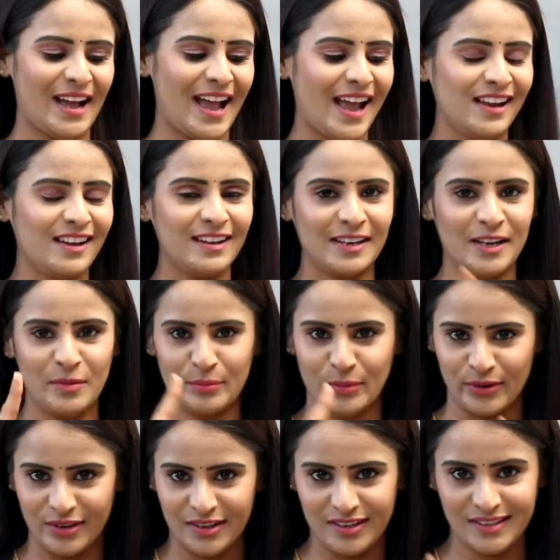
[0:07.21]
యాంకర్ కమ్
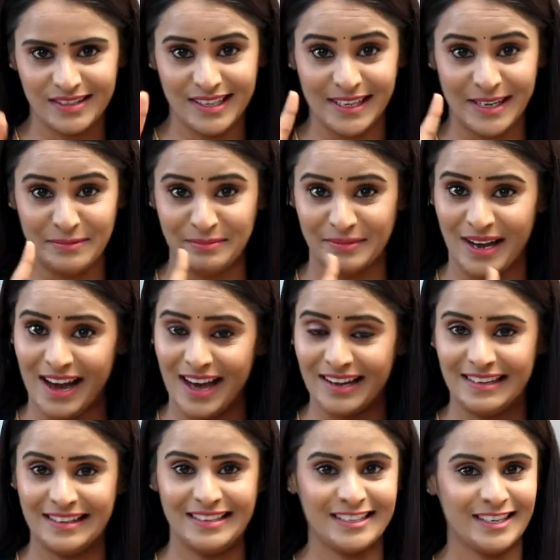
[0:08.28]
ప్రొడ్యూసర్ కమ్
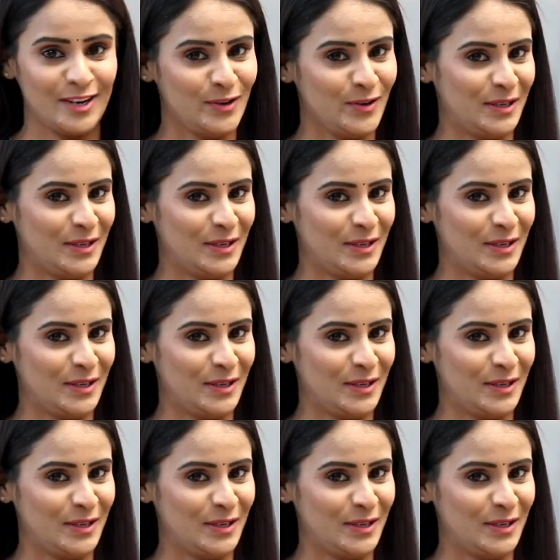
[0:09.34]
ఆర్టిస్ట్ అని